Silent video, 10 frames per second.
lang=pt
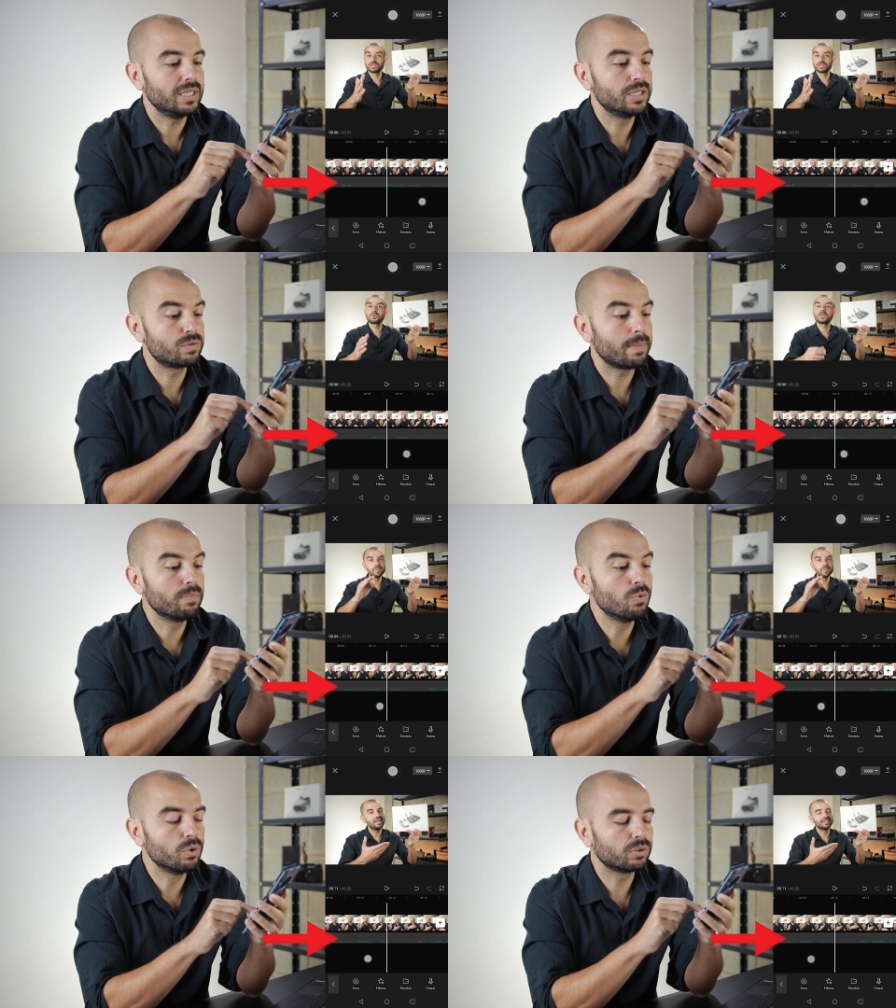Isso é
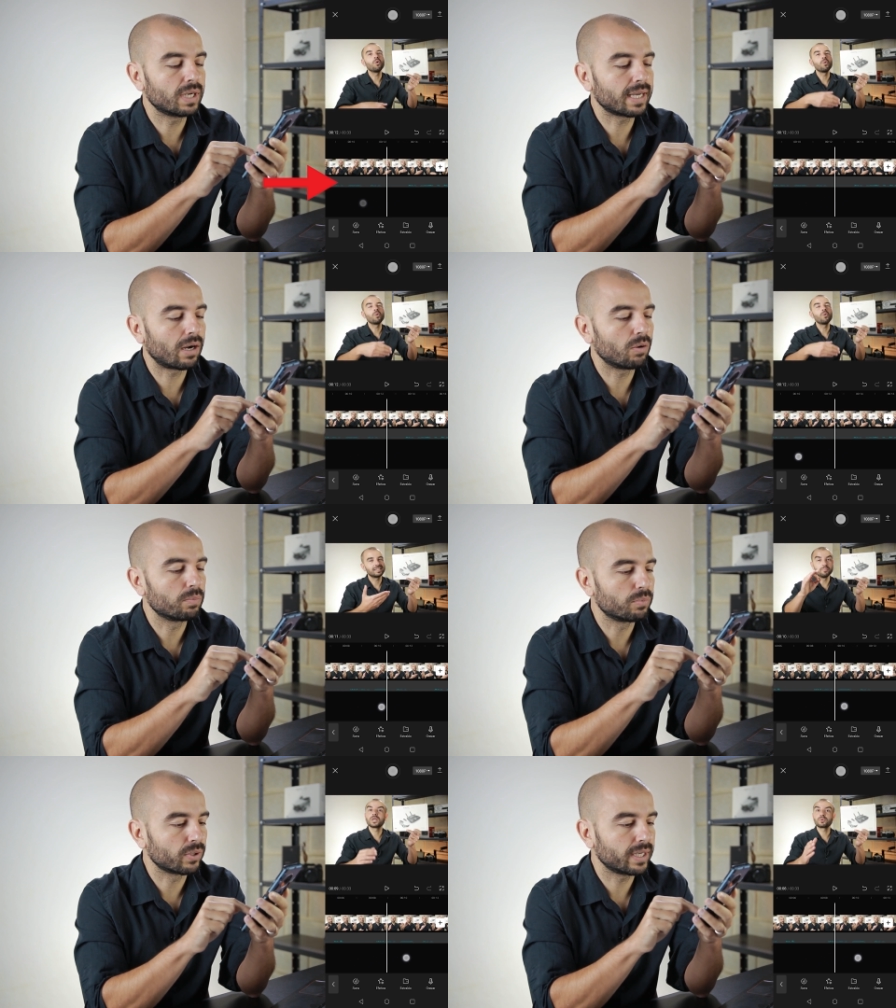muito
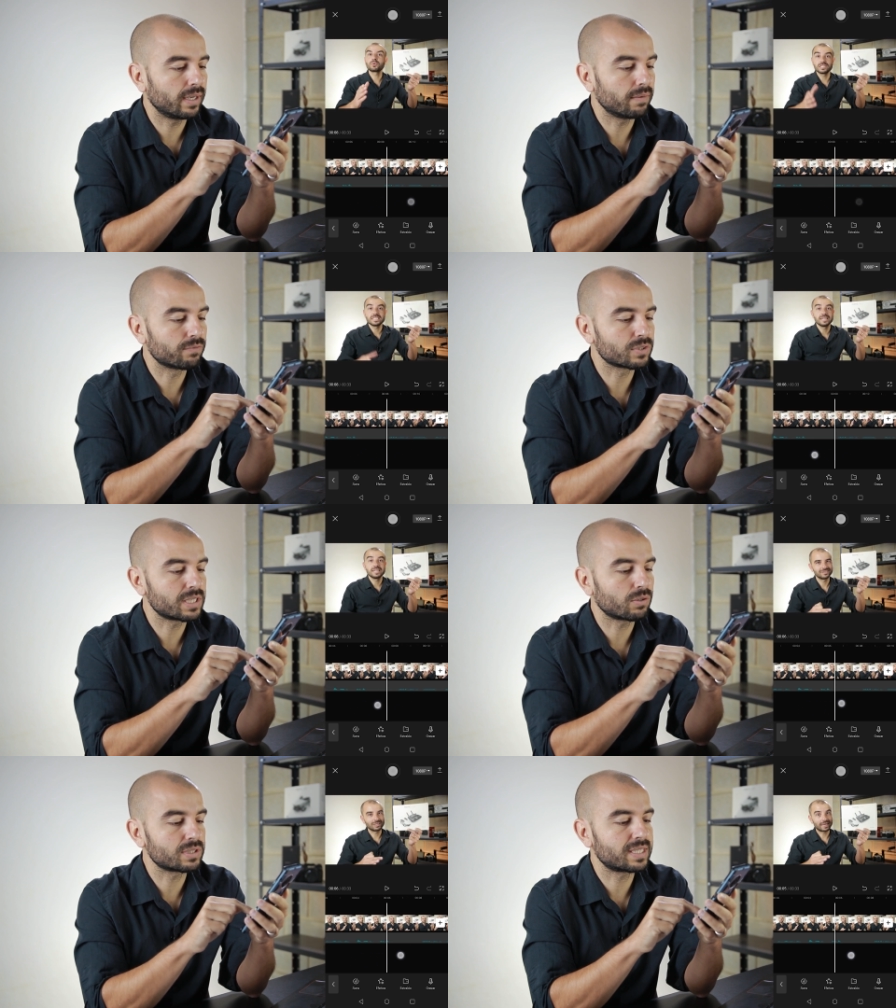legal, porque
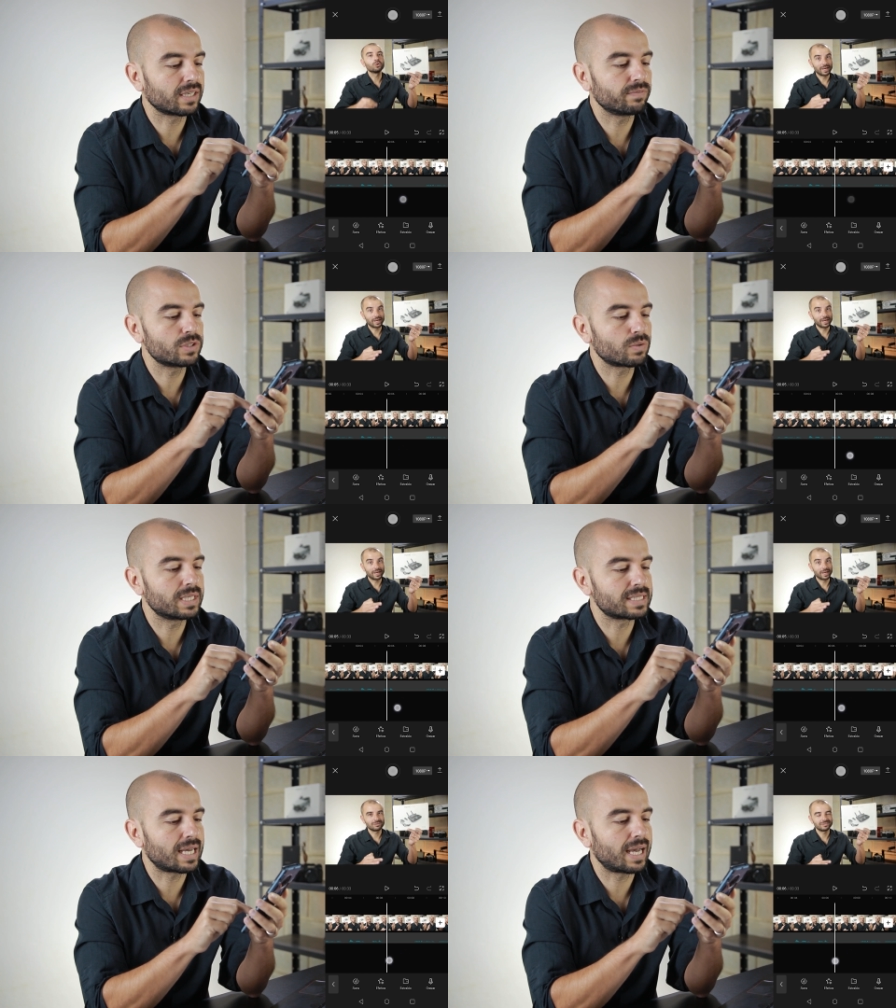você consegue
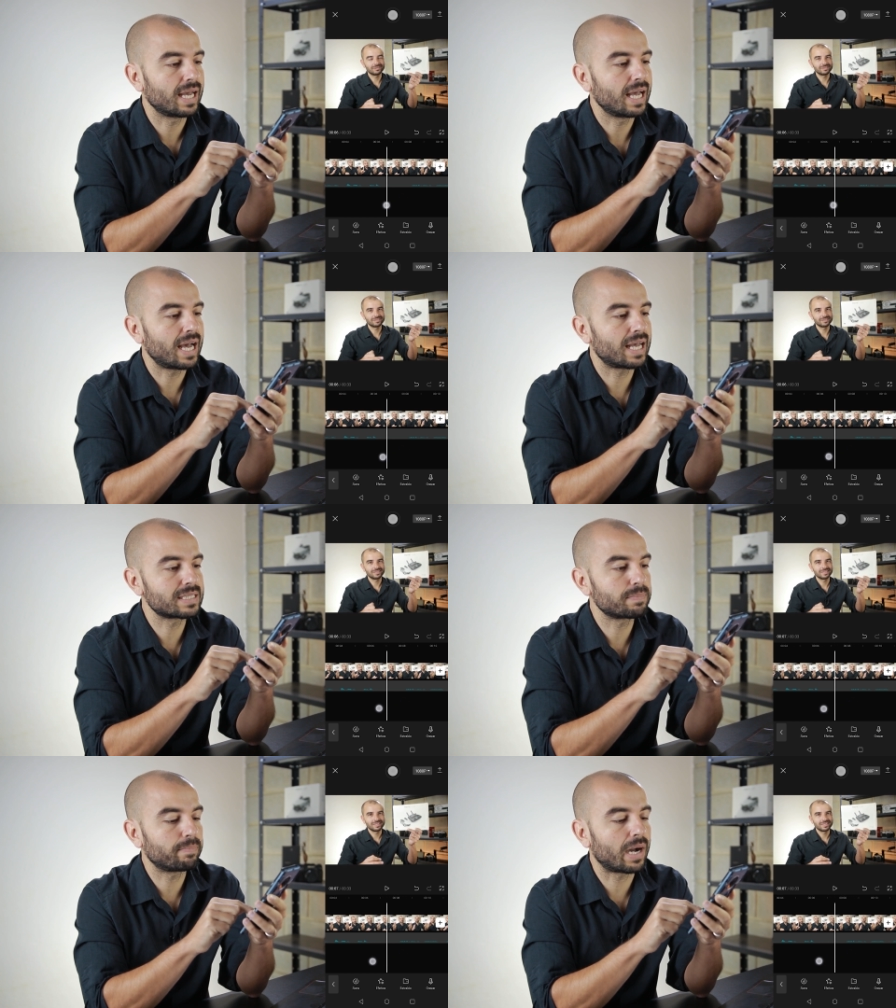visualizar
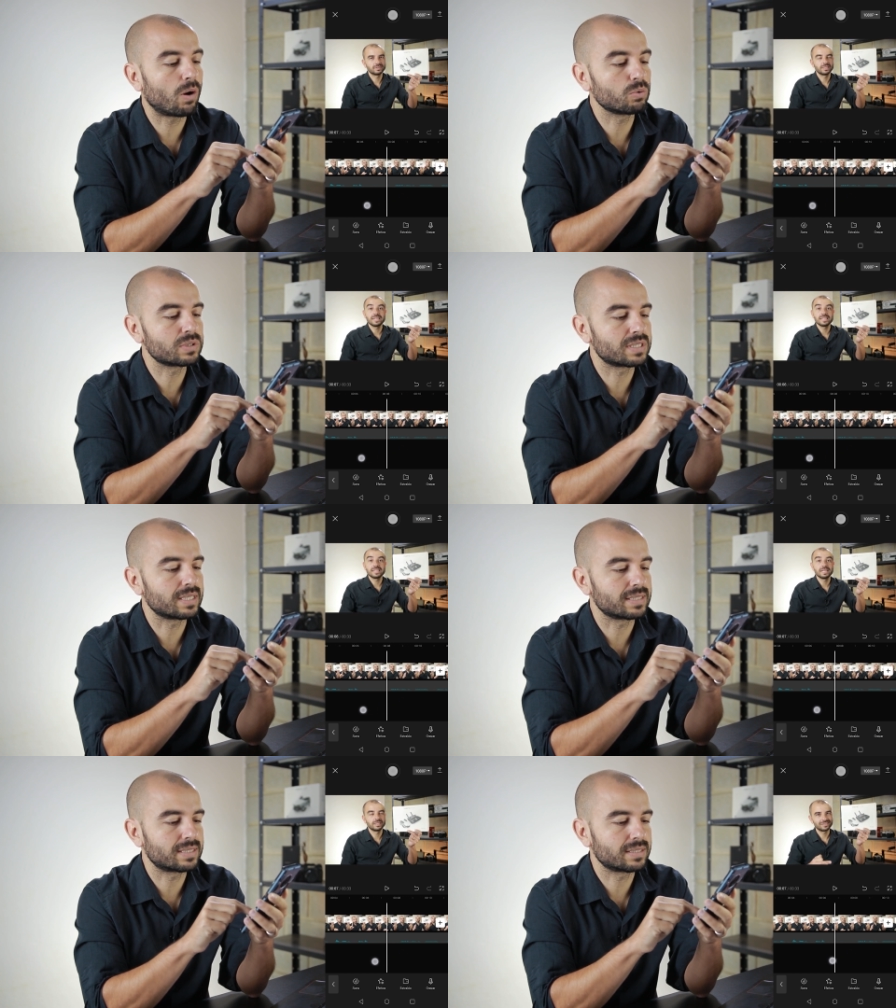as
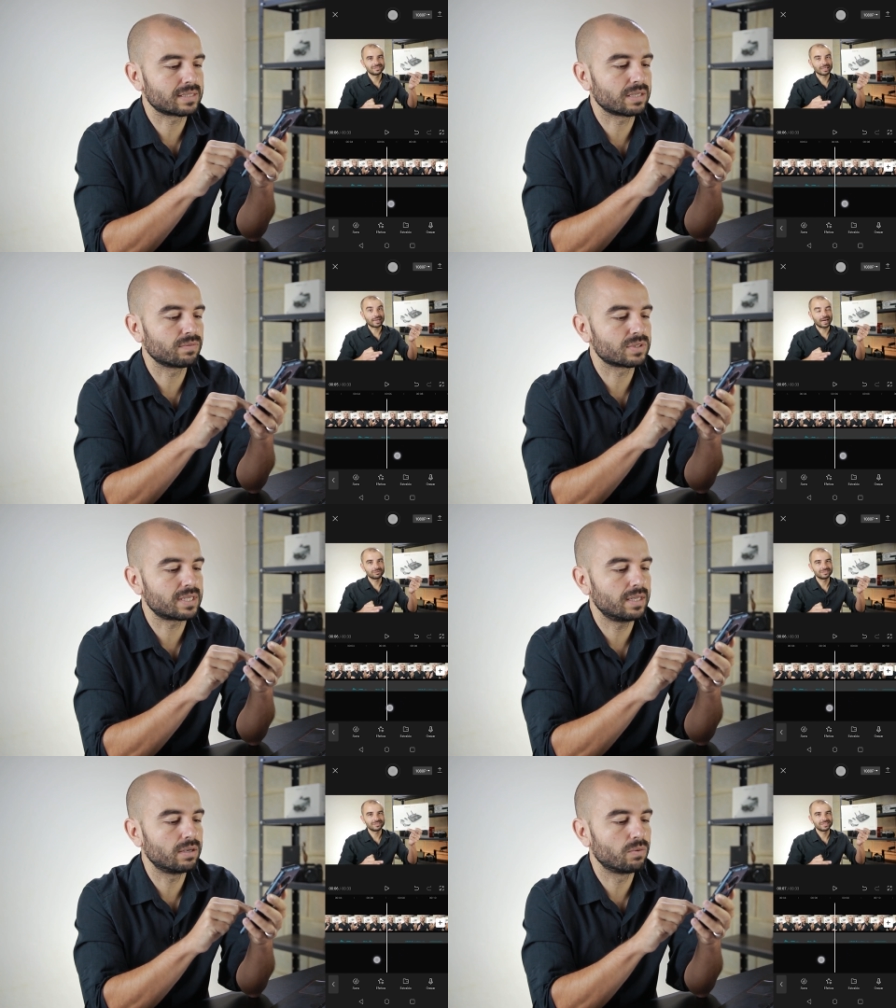pausas que
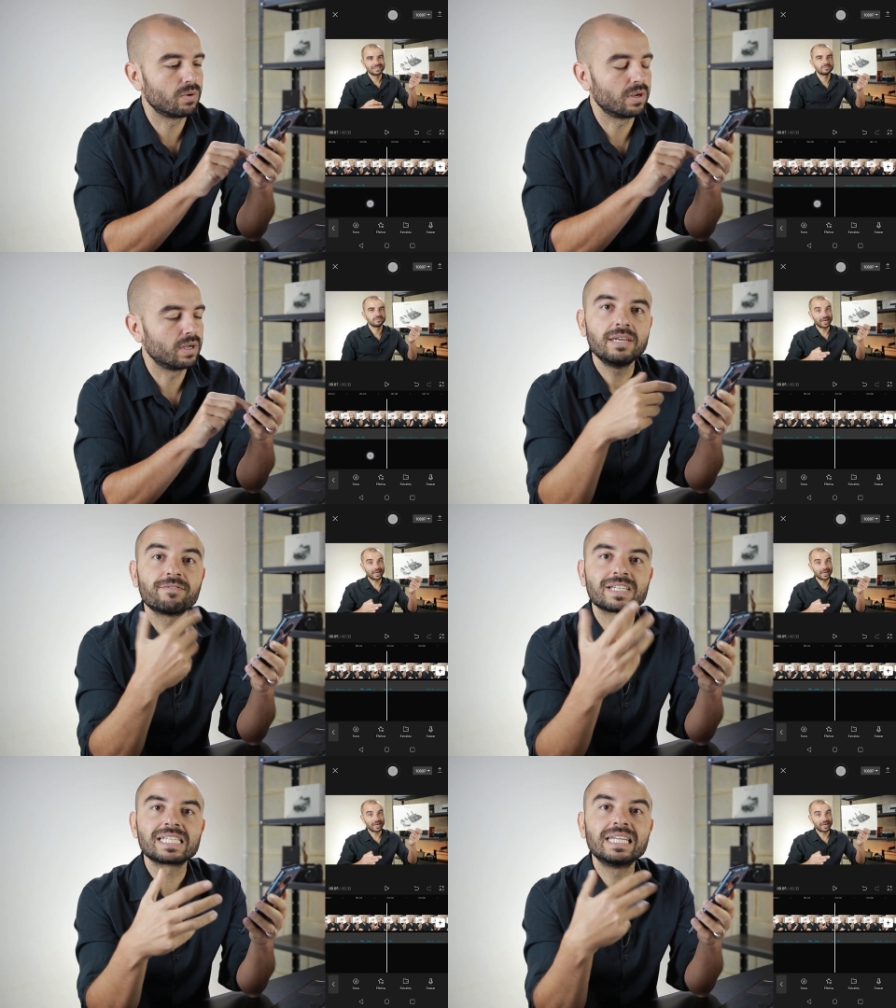você deu e
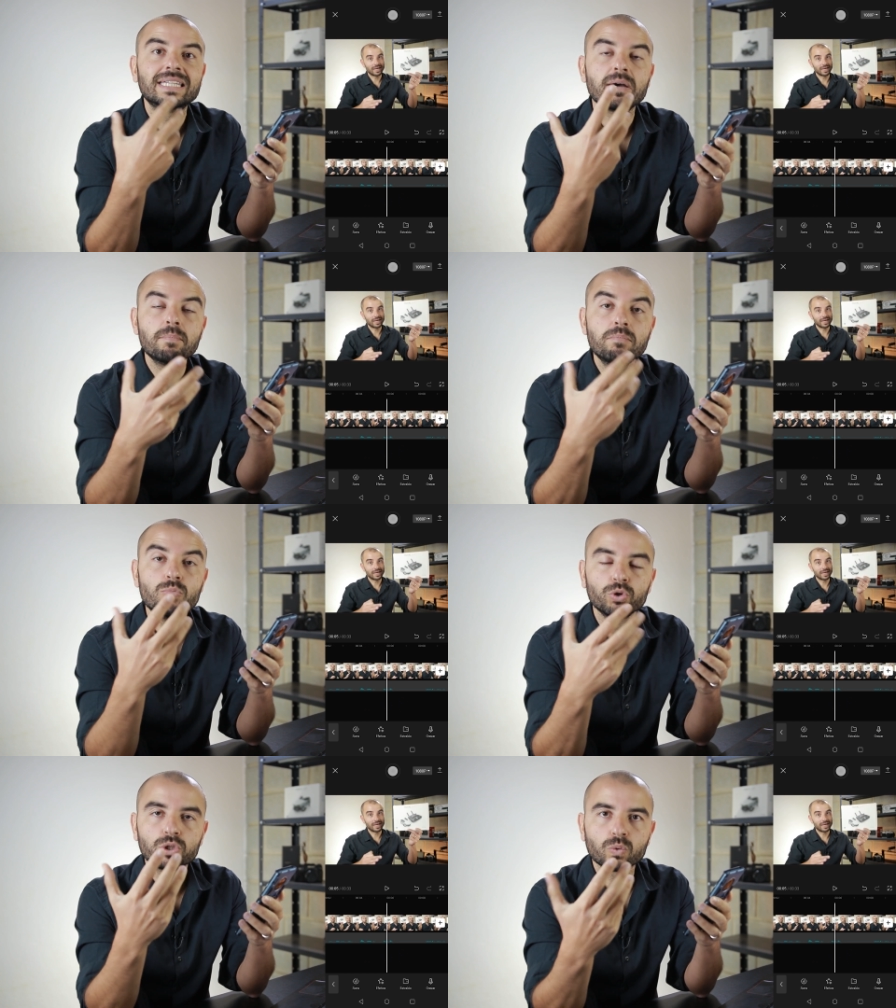facilita
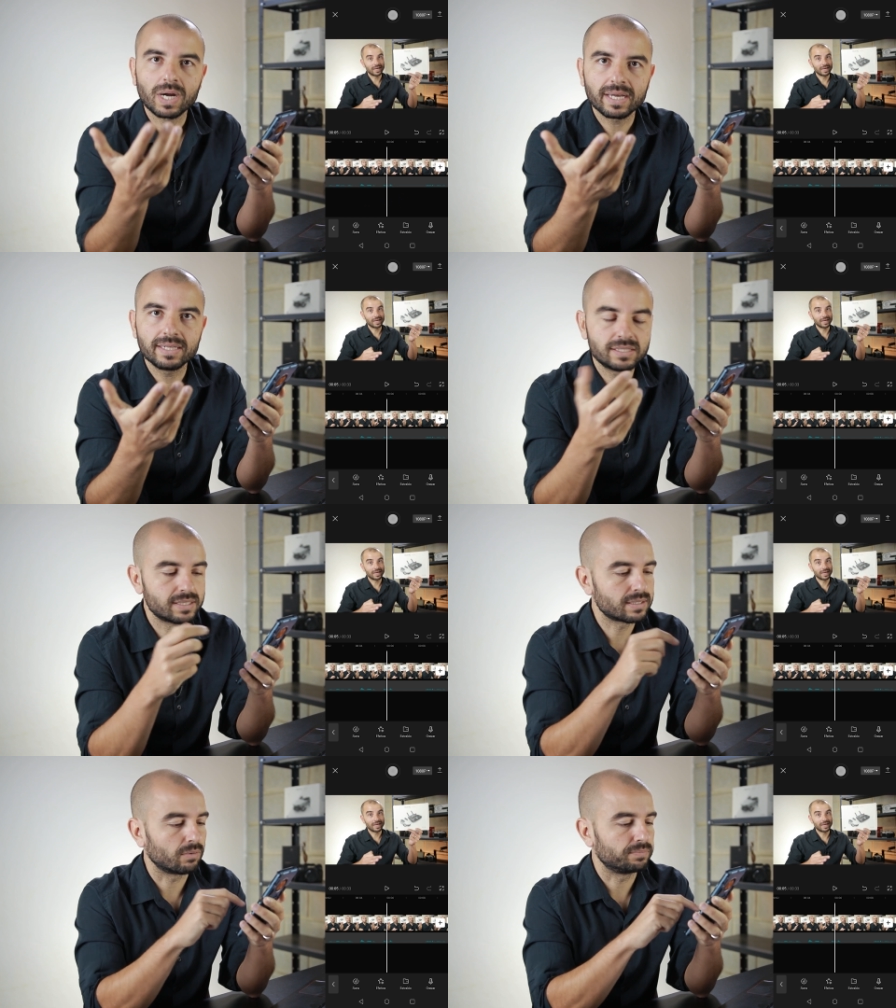muito a
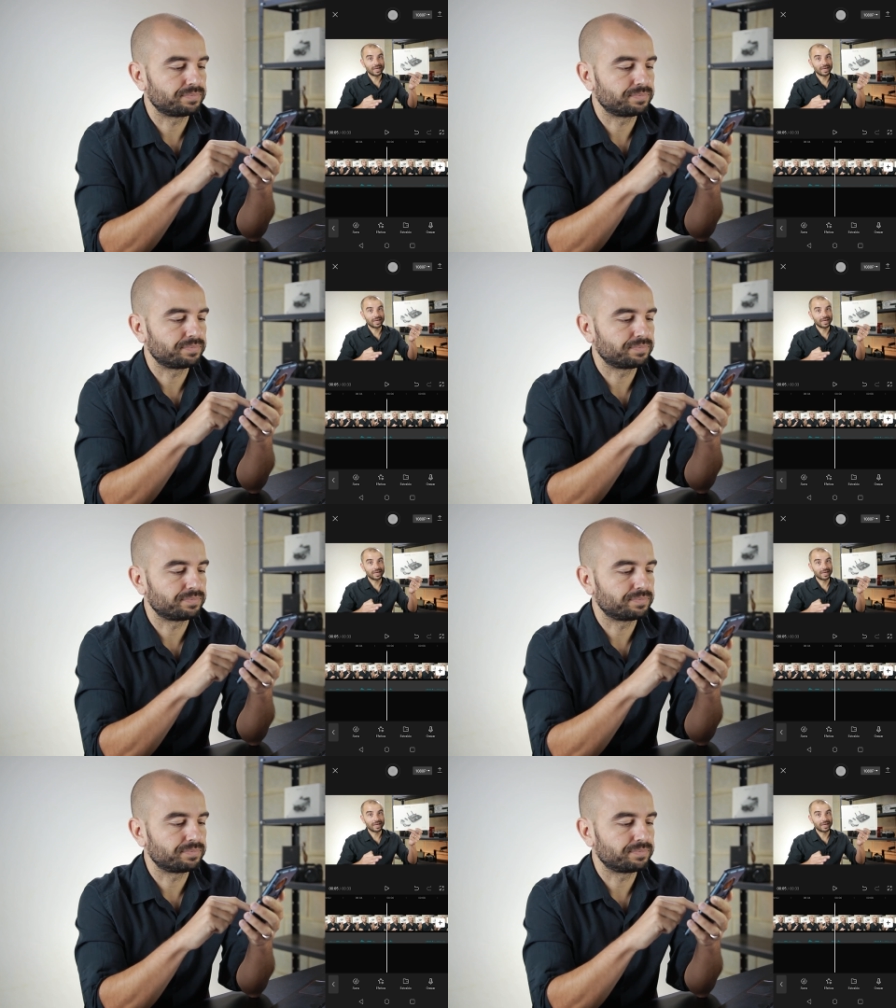edição.